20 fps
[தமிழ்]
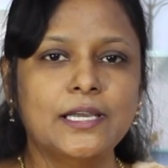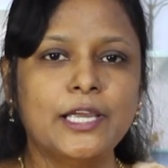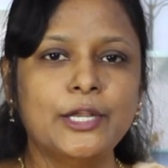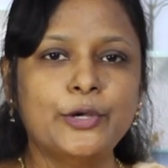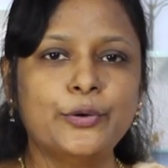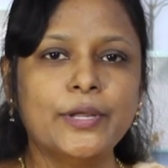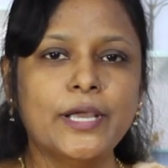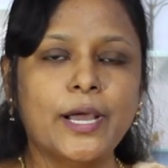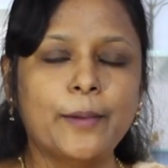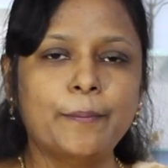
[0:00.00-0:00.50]

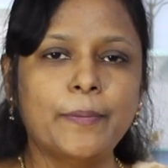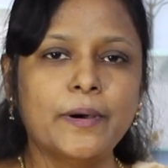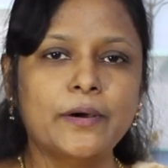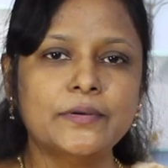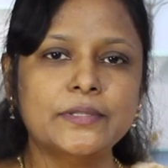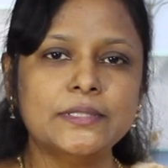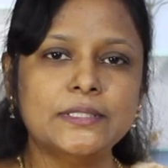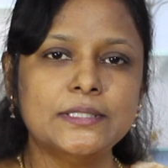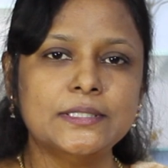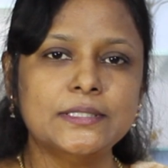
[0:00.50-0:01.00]
என்னுடைய அப்பா
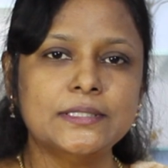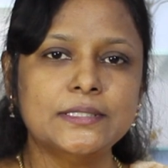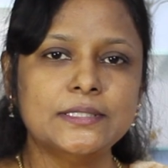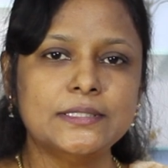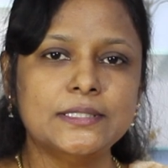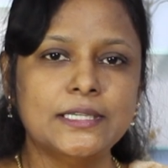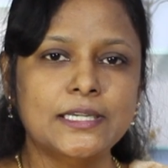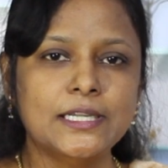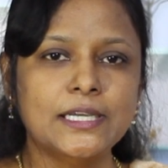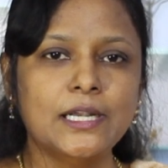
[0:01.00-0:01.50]
வந்து
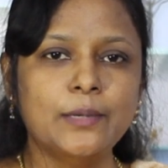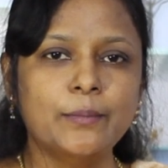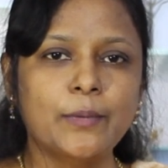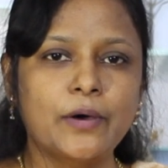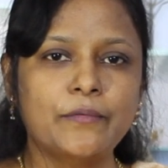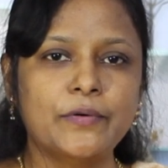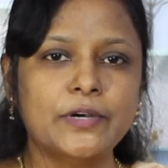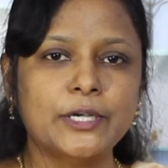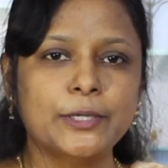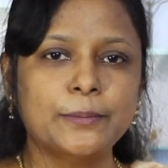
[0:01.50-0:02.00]
திண்டுக்கல்
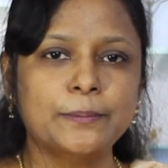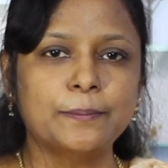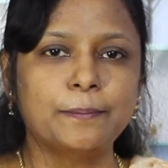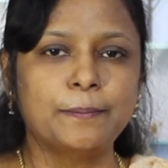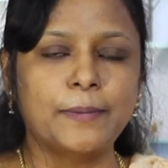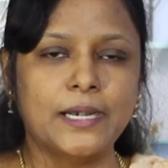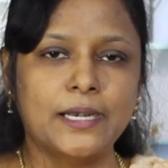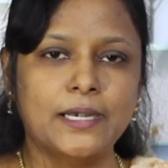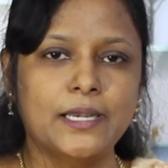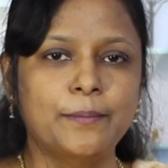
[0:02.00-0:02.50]
மாவட்டம்
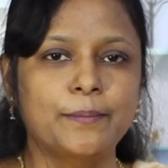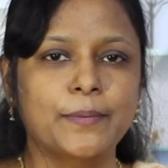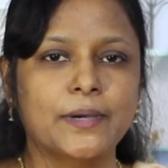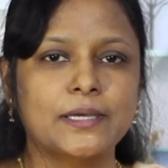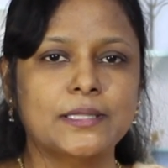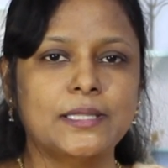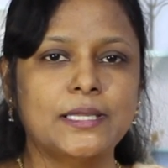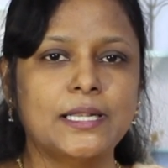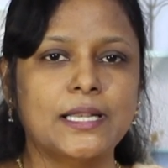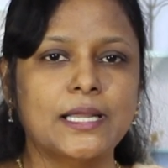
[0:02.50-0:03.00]
பழனி
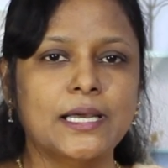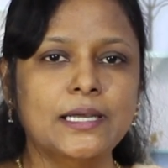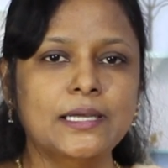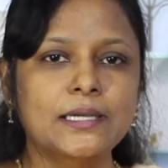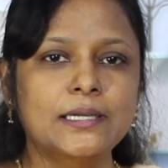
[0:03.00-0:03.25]
பகுதியில்